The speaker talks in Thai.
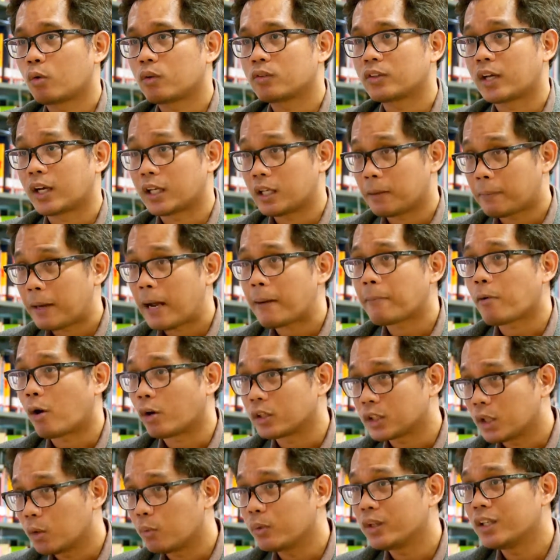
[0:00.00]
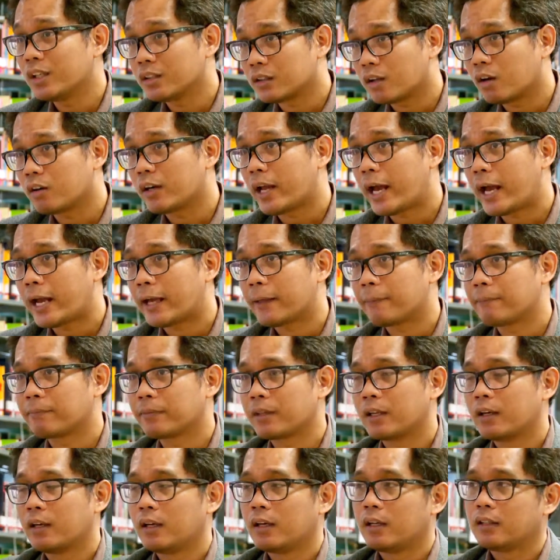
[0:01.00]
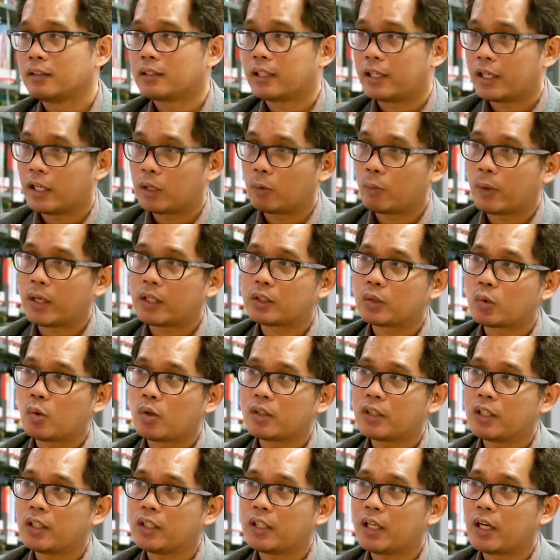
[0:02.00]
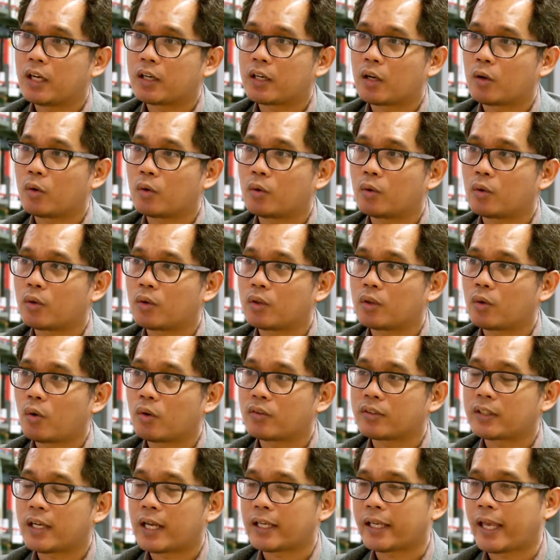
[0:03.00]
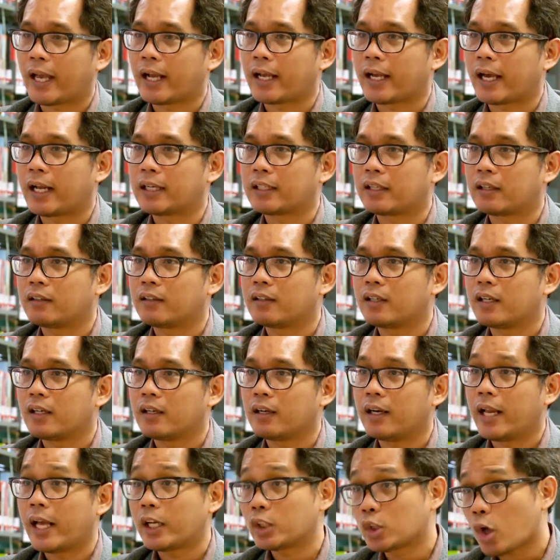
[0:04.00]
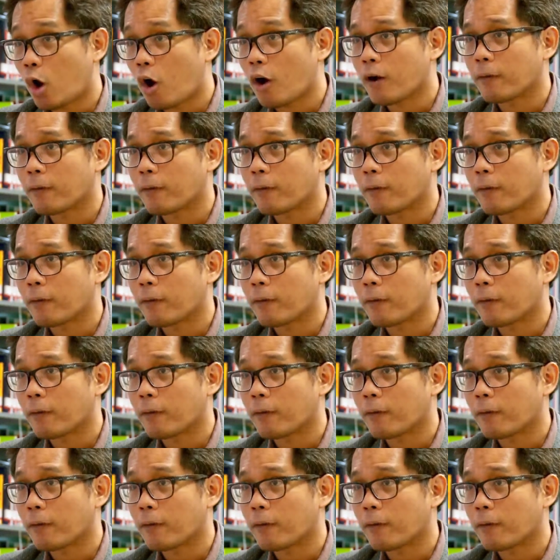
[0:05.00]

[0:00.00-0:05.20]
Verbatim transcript: ศักยภาพของทีวีดิจิตอลได้ จะเห็นว่าช่วงนี้เนี่ยเราโฆษณาแข่งขันกันเรื่องเลขช่อ